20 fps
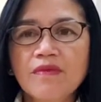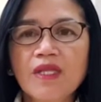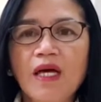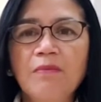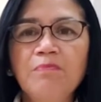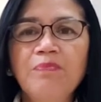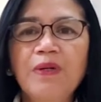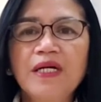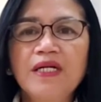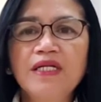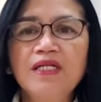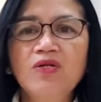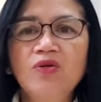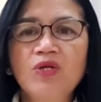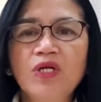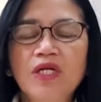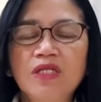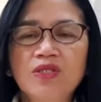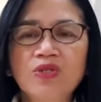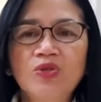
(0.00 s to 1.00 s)
ang
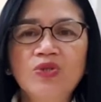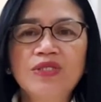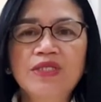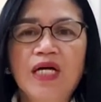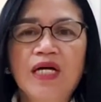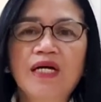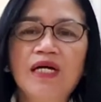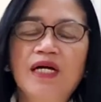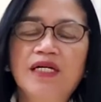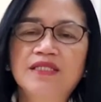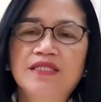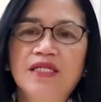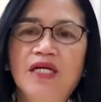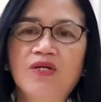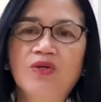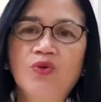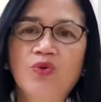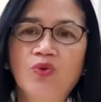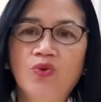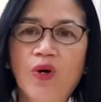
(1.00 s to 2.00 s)
Panginoong Hesus ang
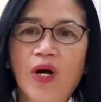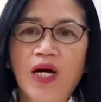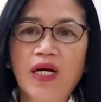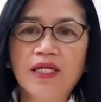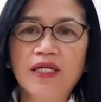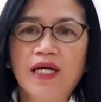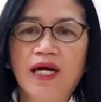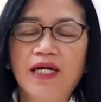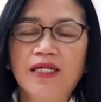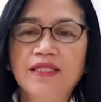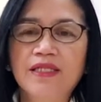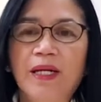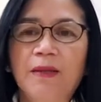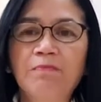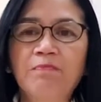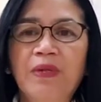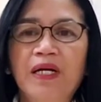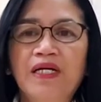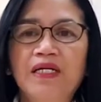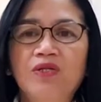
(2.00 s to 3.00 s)
kanyang huwaran,
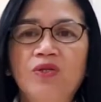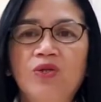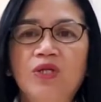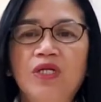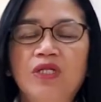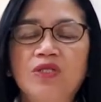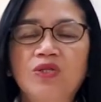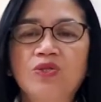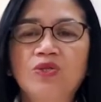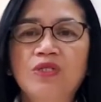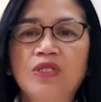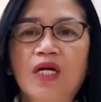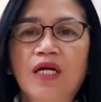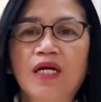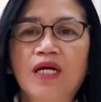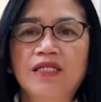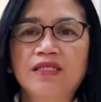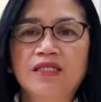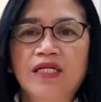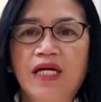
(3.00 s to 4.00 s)
ang Panginoong Hesus
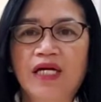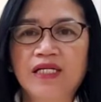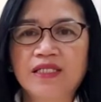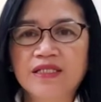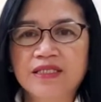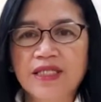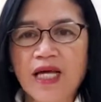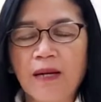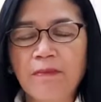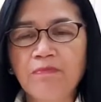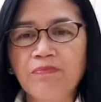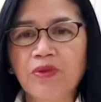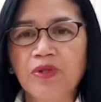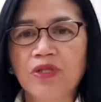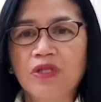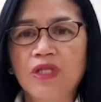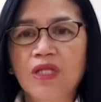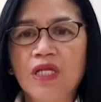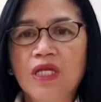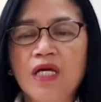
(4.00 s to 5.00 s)
ang kanyang
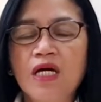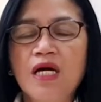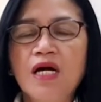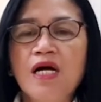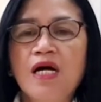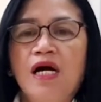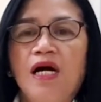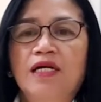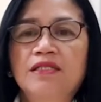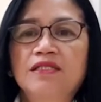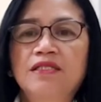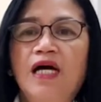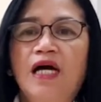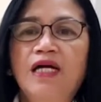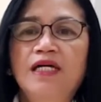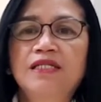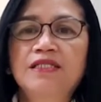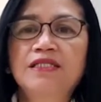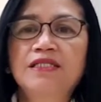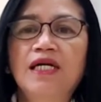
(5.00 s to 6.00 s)
example, at
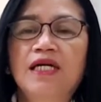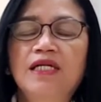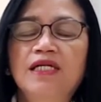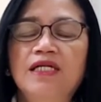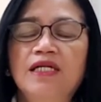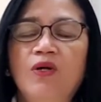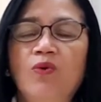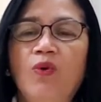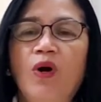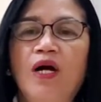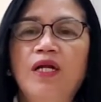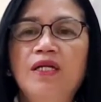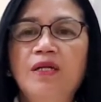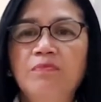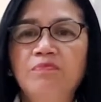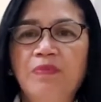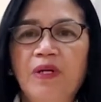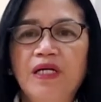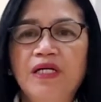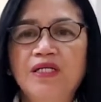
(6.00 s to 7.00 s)
dahil sa ginawa
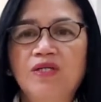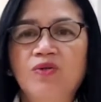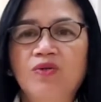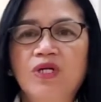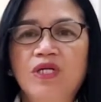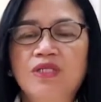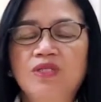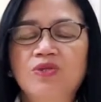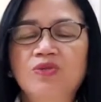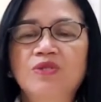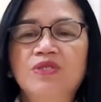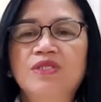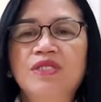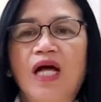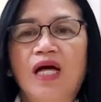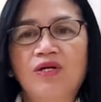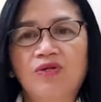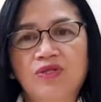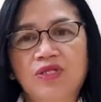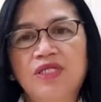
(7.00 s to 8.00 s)
ng Panginoong Hesus,
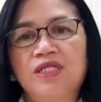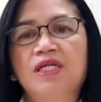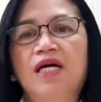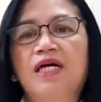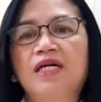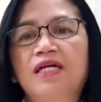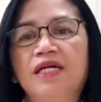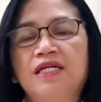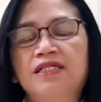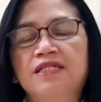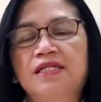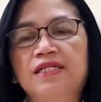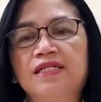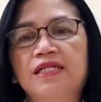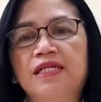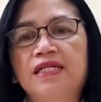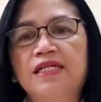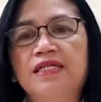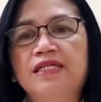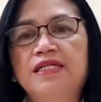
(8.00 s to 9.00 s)
tayo rin ay kanyang
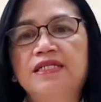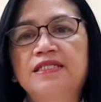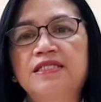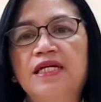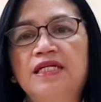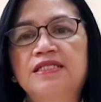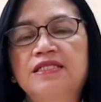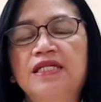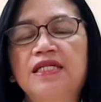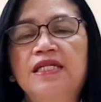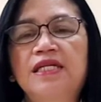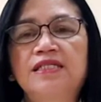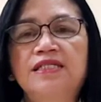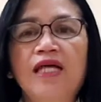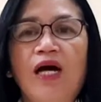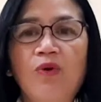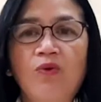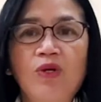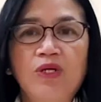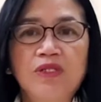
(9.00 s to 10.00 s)
nilinis at
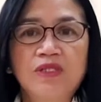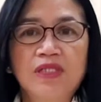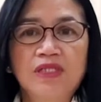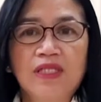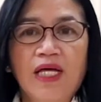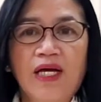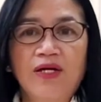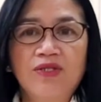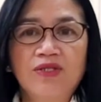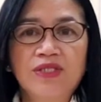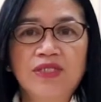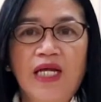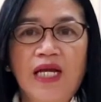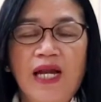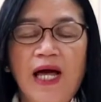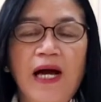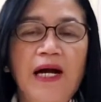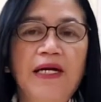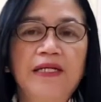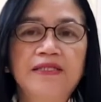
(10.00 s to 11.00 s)
tinatawag niya tayo sa
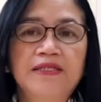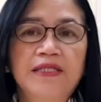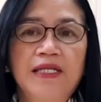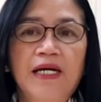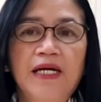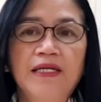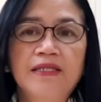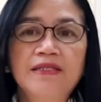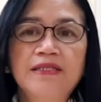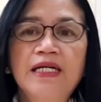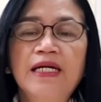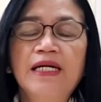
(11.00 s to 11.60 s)
lakad ng